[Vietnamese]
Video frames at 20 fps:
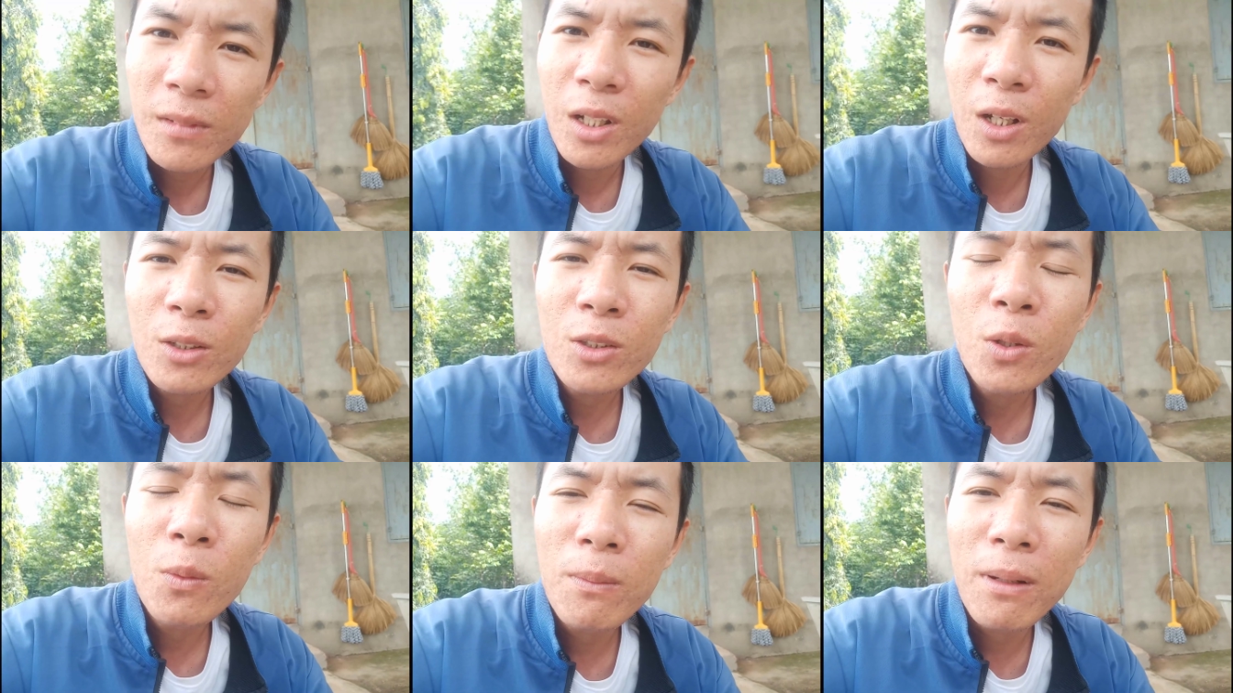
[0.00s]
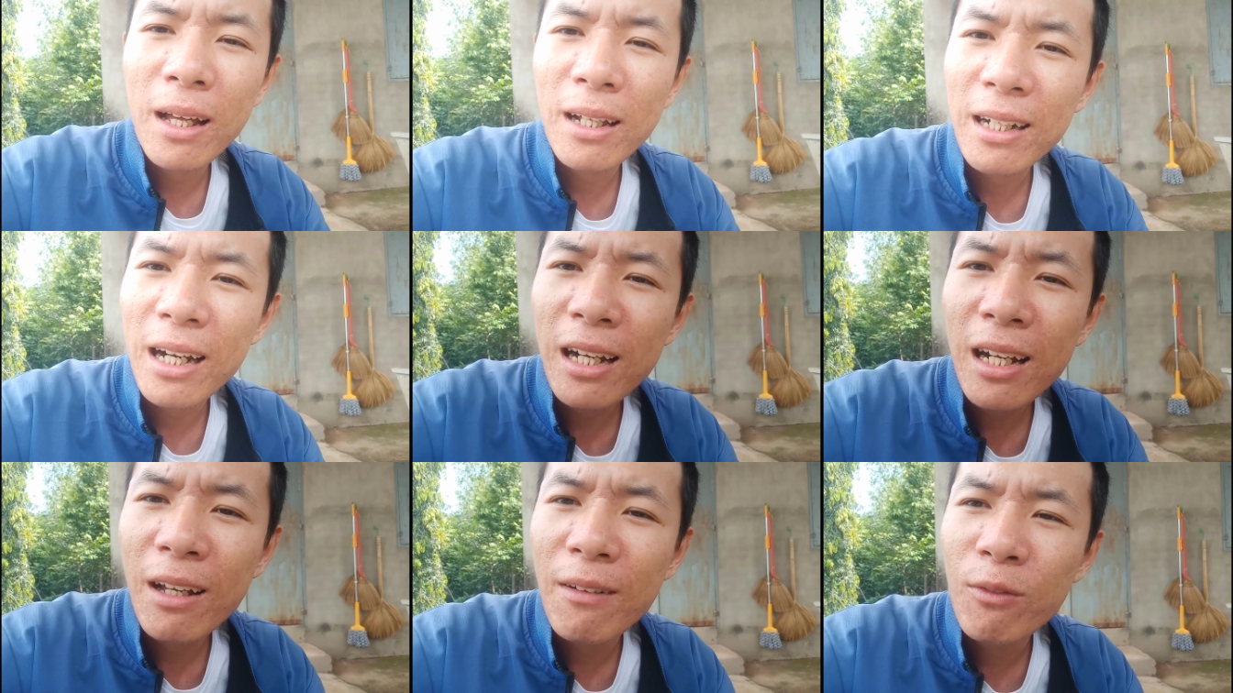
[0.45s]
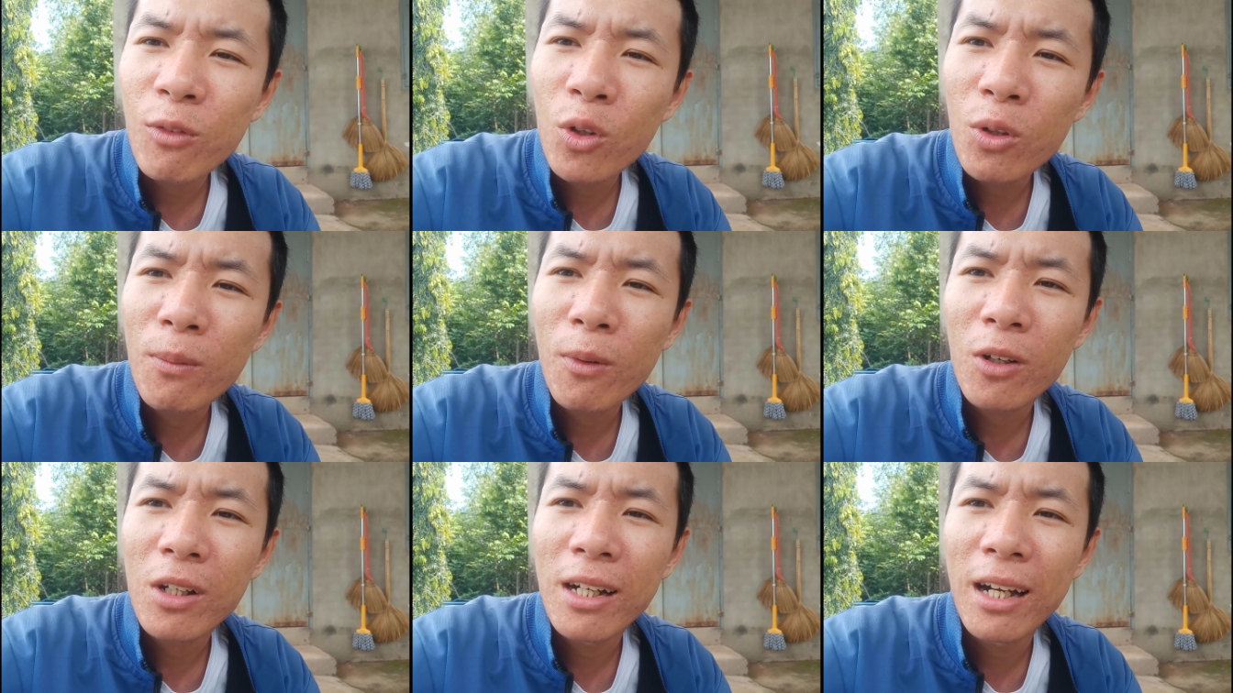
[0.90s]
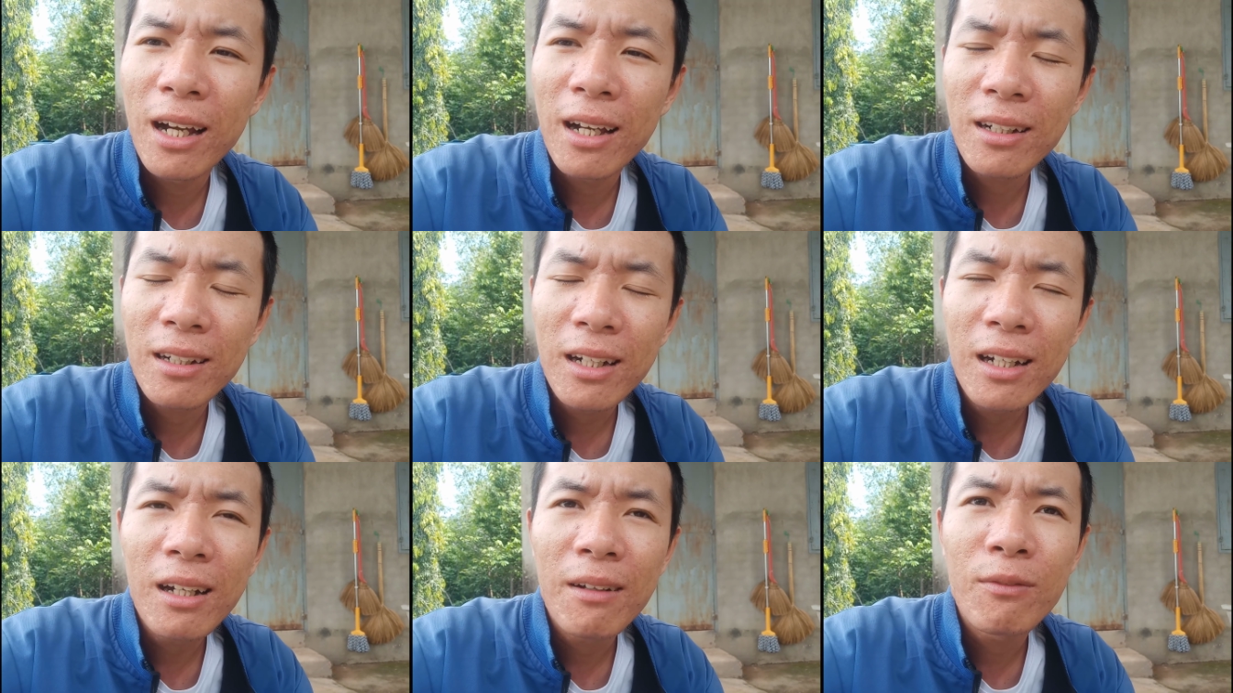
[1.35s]
Nói chung là rất là vui mọi người
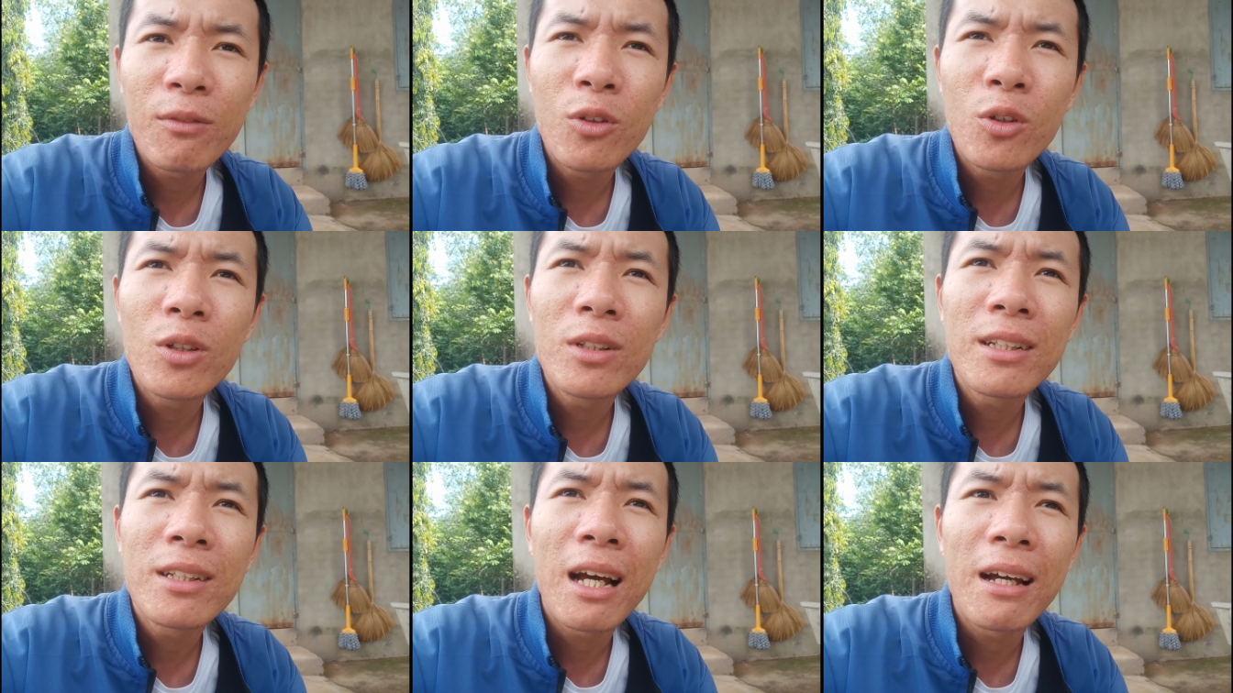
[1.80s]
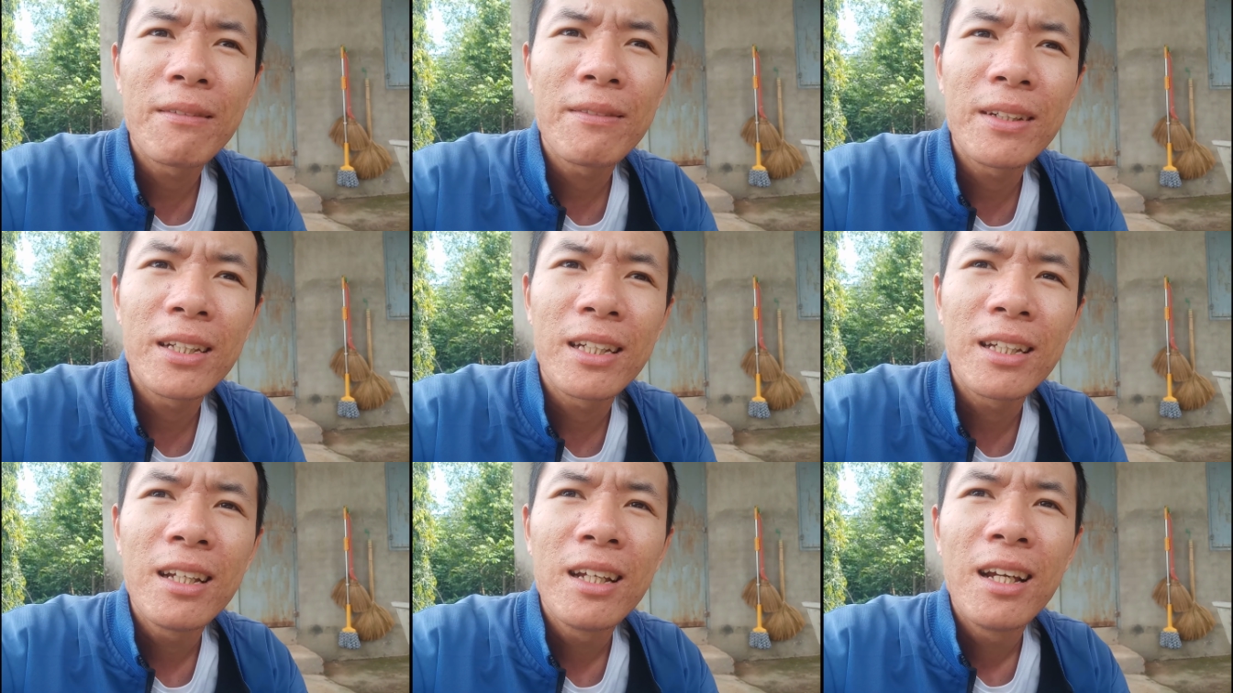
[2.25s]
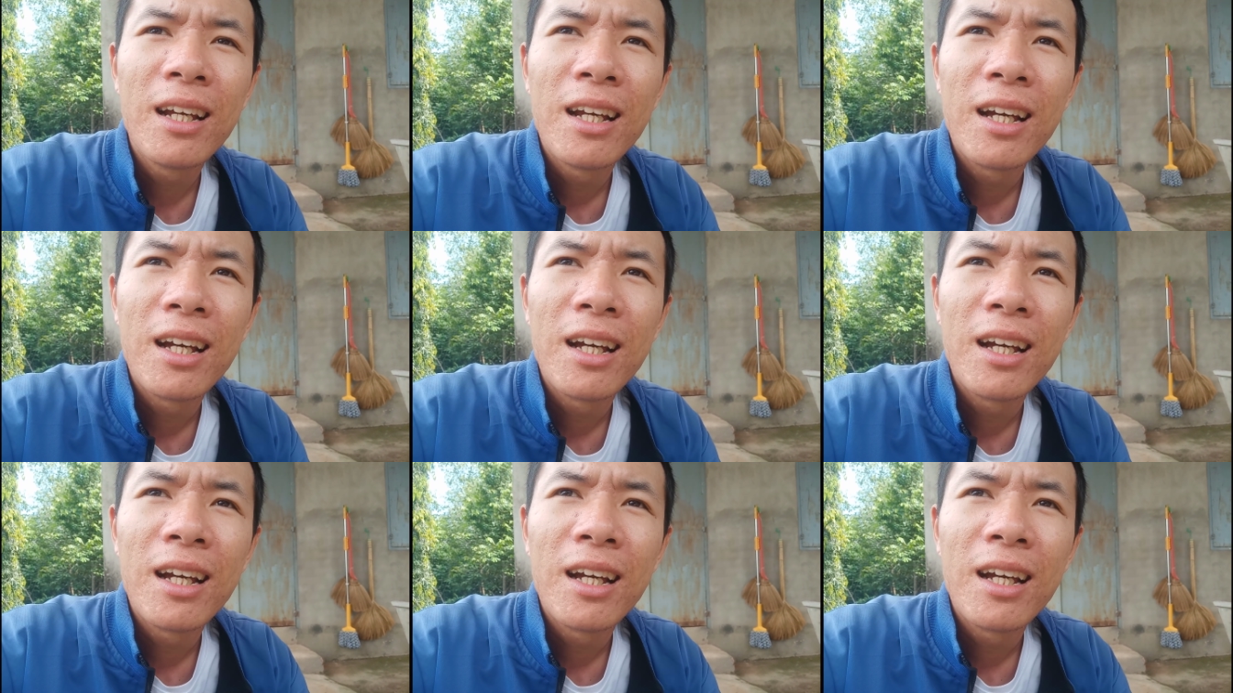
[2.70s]
ạ, rất là vui, tại vì